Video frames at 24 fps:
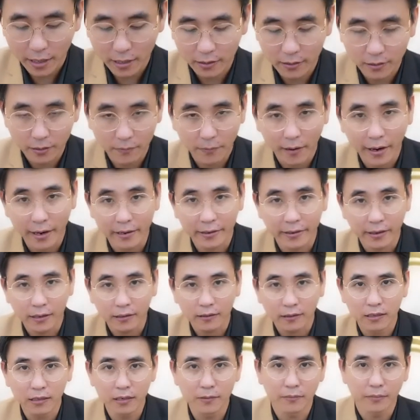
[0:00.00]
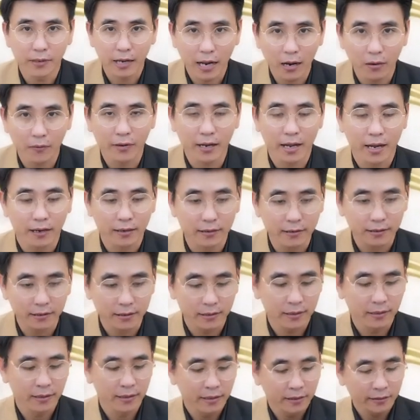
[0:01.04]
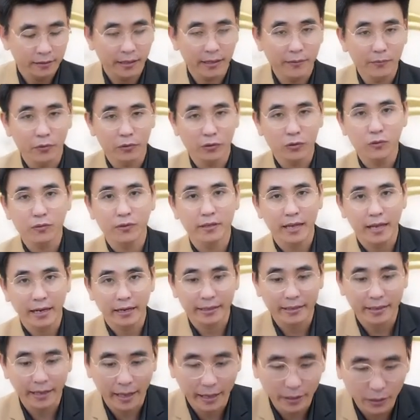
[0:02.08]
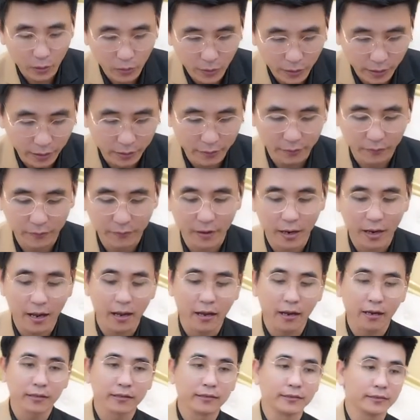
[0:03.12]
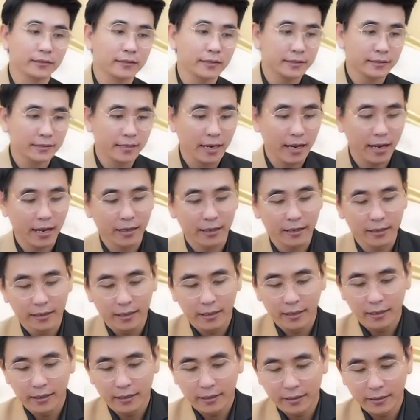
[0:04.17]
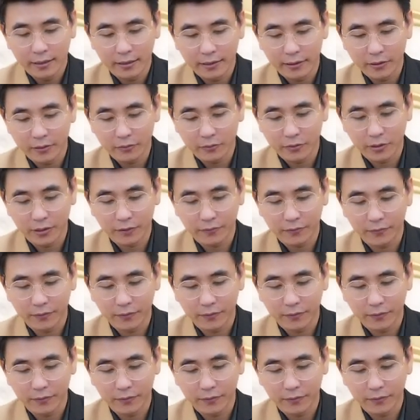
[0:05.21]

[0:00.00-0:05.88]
ra, nó bay rất thơm ngào. Thêm một chút nhạc nhẹ thuyền và thưởng thức trà là điều tuyệt